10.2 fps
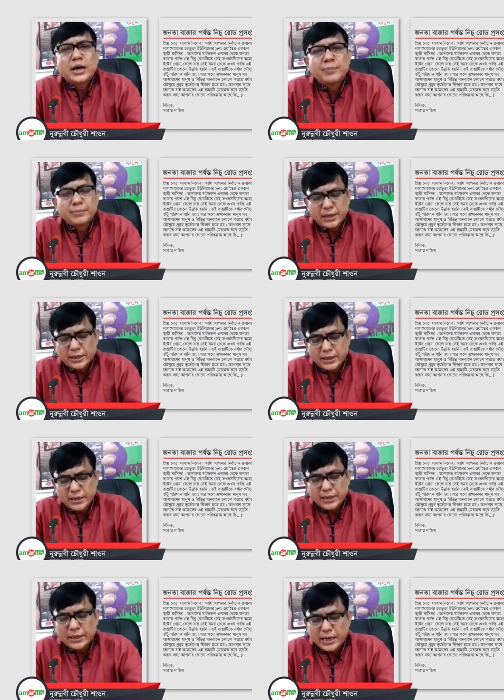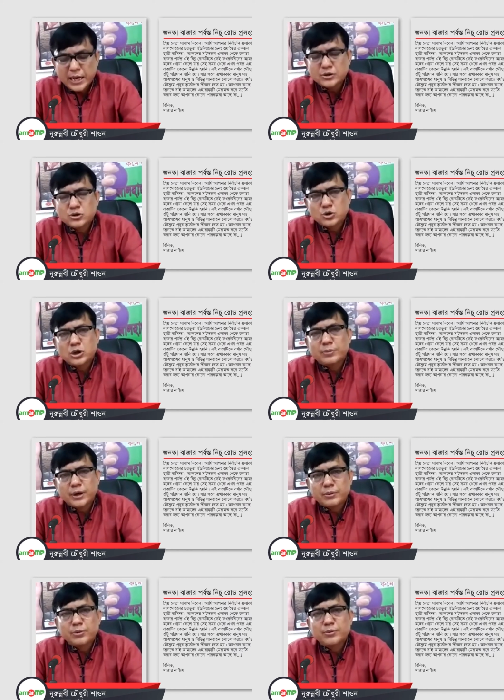আমরা এখানে কাজ ধরতে
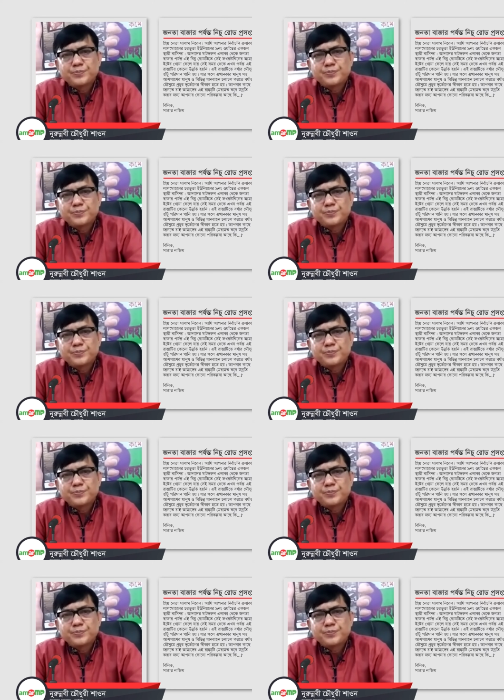পারব